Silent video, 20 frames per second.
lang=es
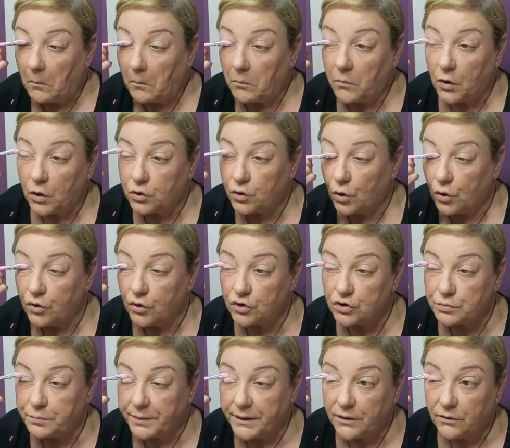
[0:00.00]
No
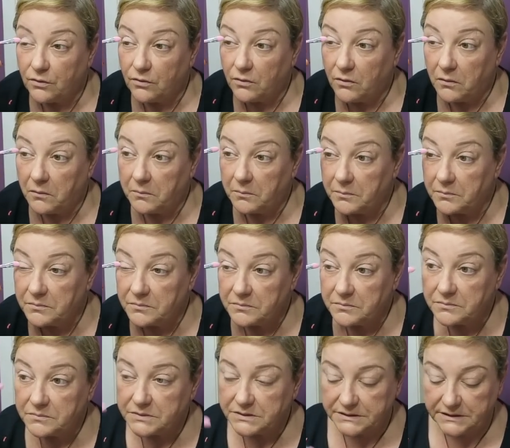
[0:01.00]
todos, pero
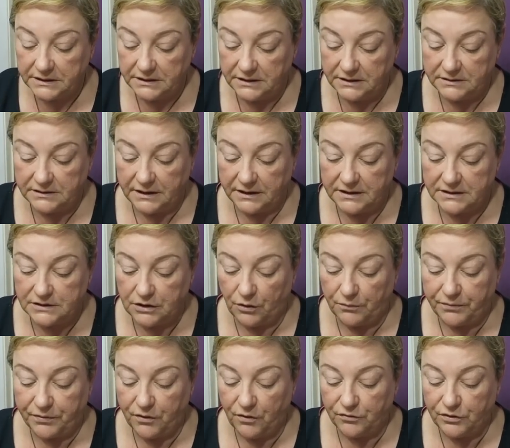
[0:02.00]
sí tienes la
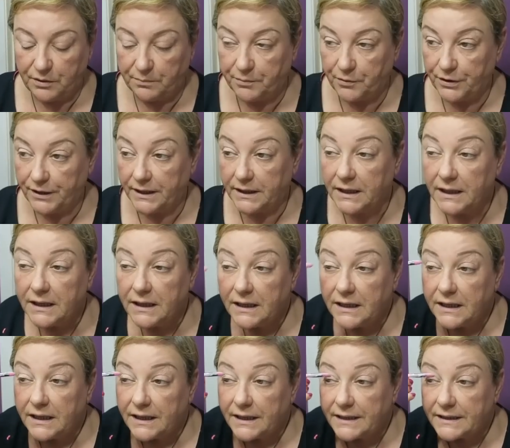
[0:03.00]
opción de poner
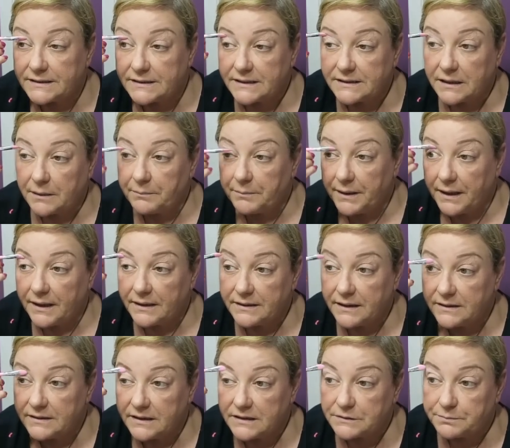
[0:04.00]
que se te envíen
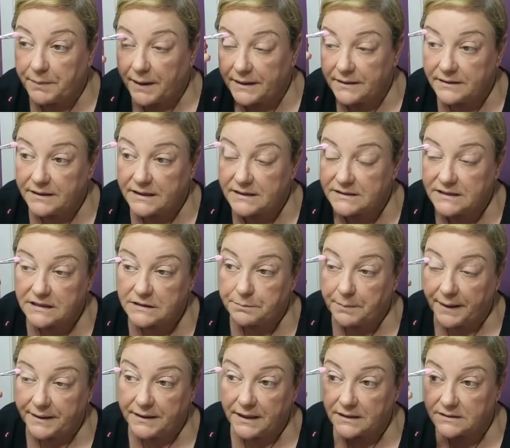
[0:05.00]
desde
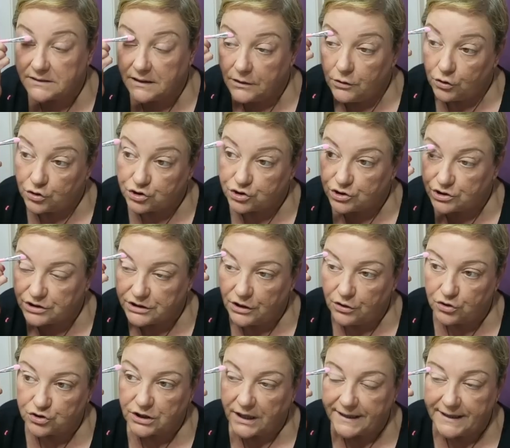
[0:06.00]
España, si los, si
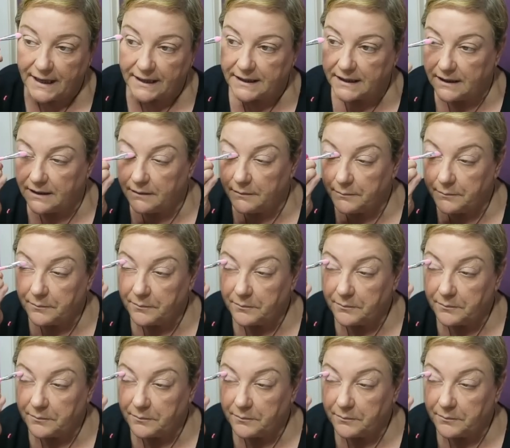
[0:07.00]
los hay aquí.